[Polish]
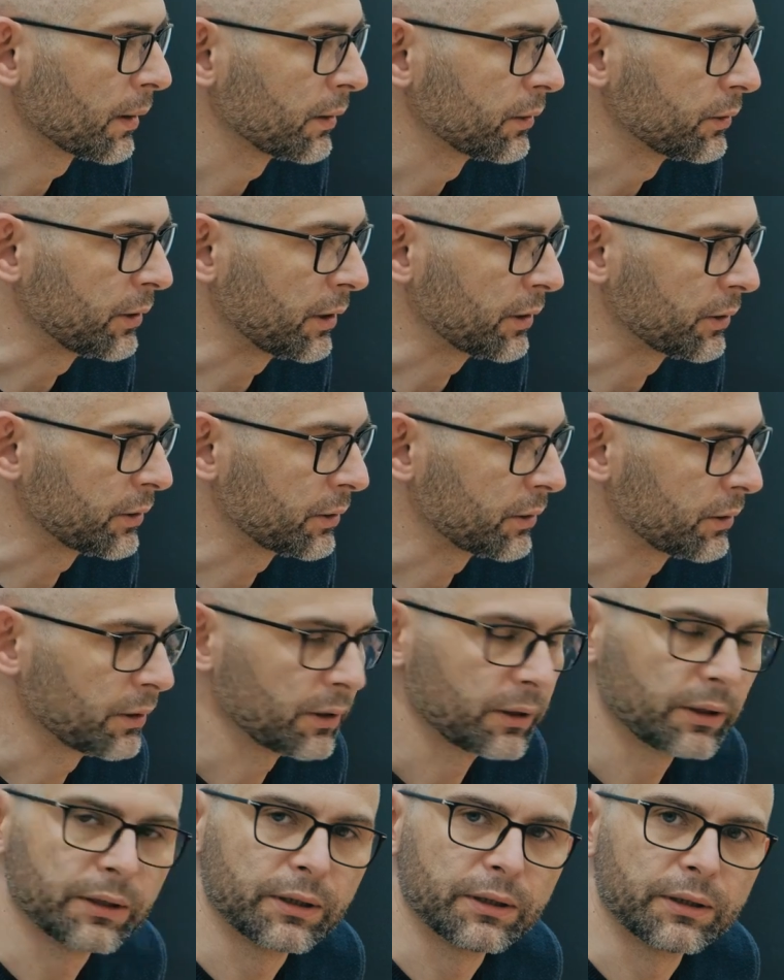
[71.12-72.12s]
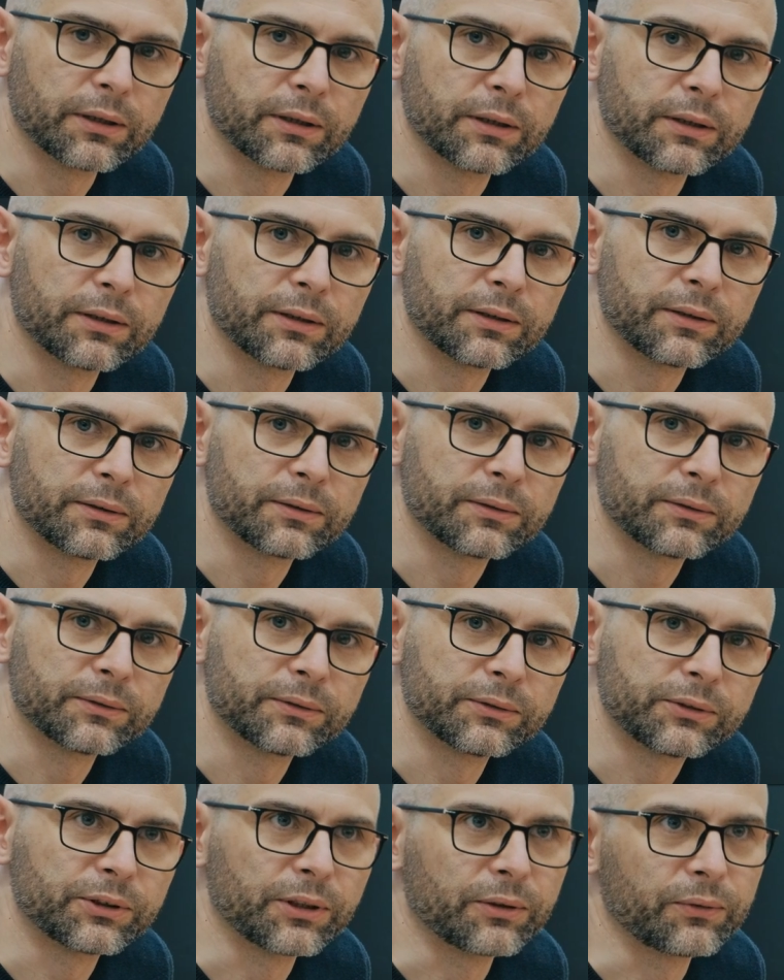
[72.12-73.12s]
czas, e,
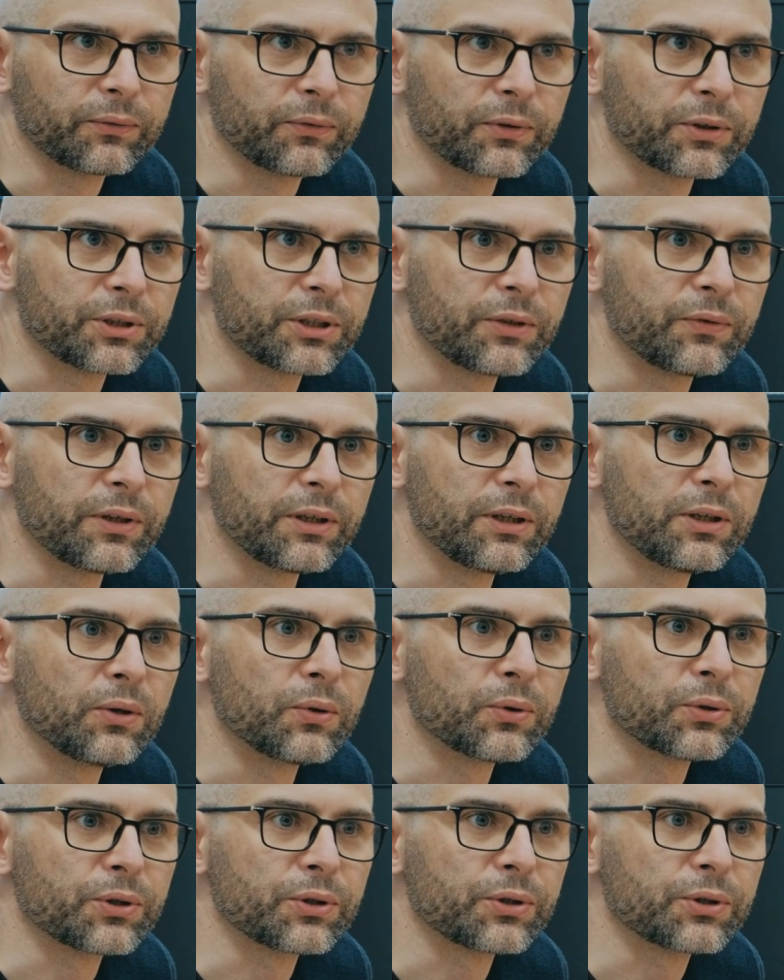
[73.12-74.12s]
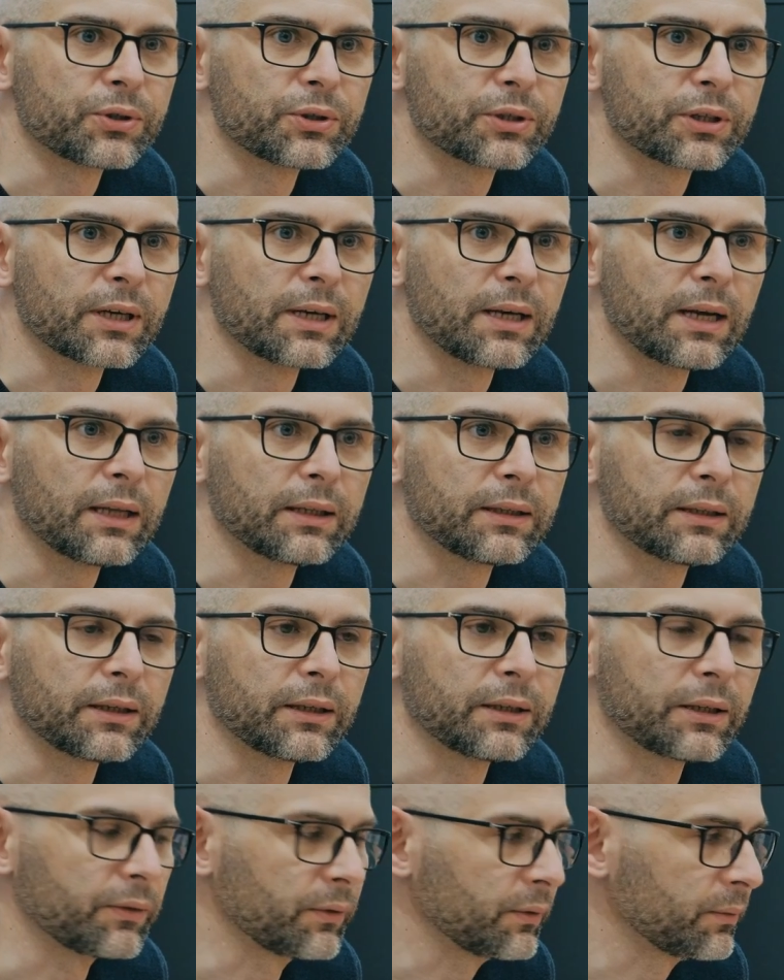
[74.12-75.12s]
czy tam właściwie ilość klatek
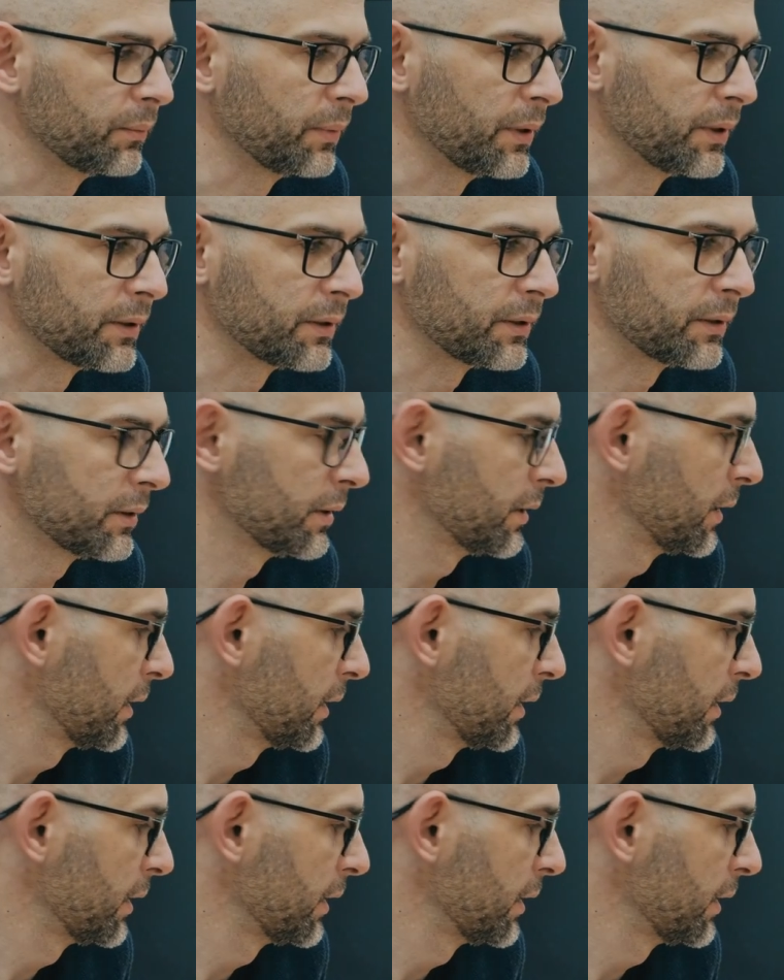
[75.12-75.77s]
bez